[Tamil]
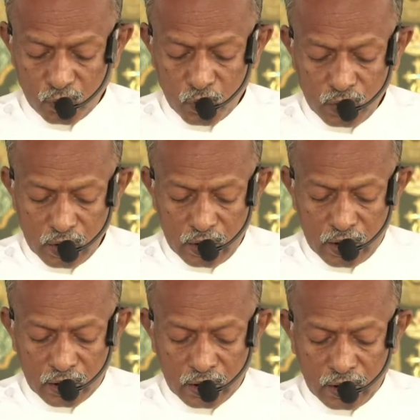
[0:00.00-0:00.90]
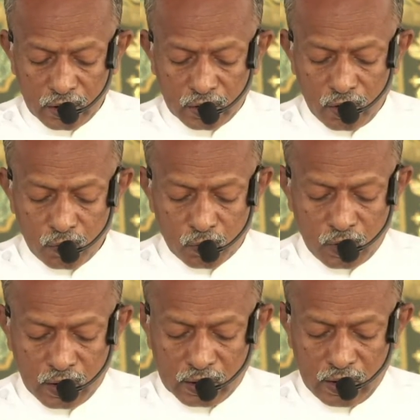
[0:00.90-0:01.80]
உன் இருதயத்தில்
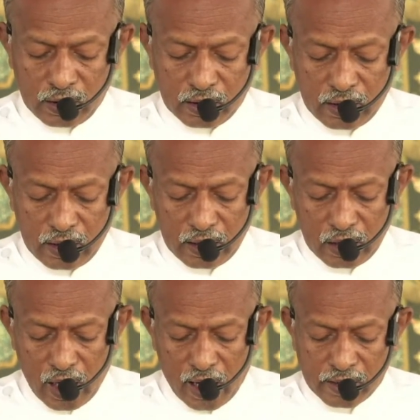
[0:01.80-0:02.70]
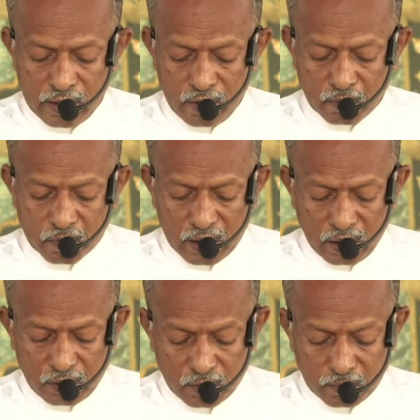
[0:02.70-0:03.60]
உள்ளதை நீ
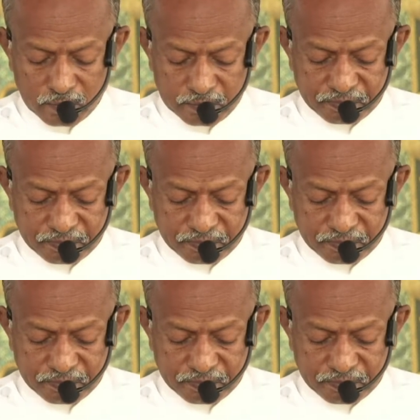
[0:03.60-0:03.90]
அறியும்படிக்கும்